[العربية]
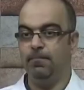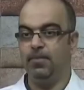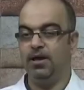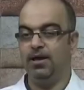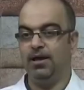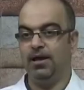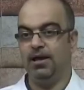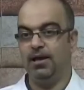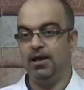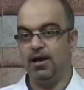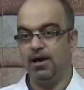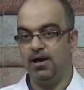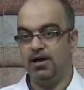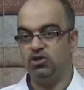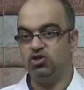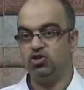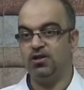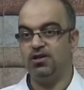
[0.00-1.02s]

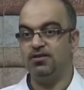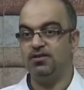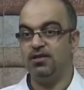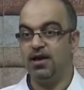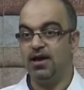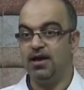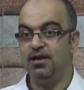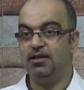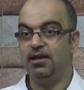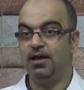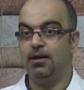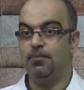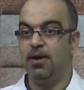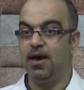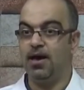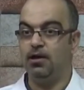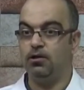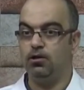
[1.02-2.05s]
العلاج زائد
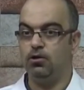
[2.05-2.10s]
حماية